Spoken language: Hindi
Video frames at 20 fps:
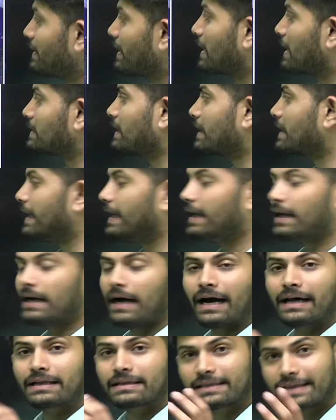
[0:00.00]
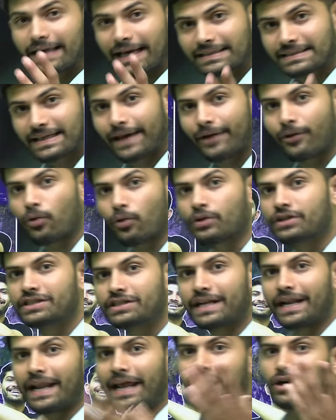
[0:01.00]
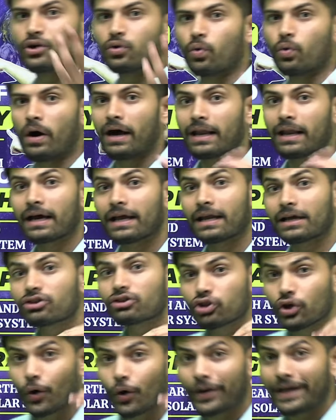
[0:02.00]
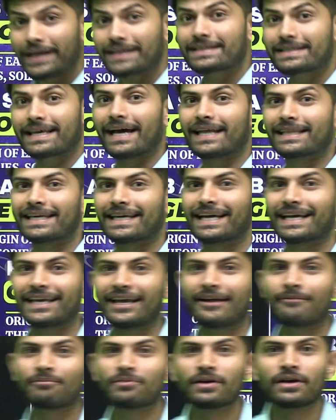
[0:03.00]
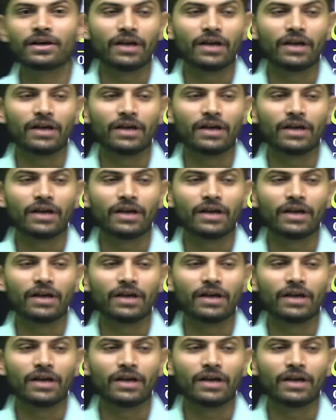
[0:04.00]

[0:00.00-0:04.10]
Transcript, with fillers: देखा था कि अर्थ कैसे ओरिजिनेट हुआ अलग अलग थ्योरीज क्या दी गई है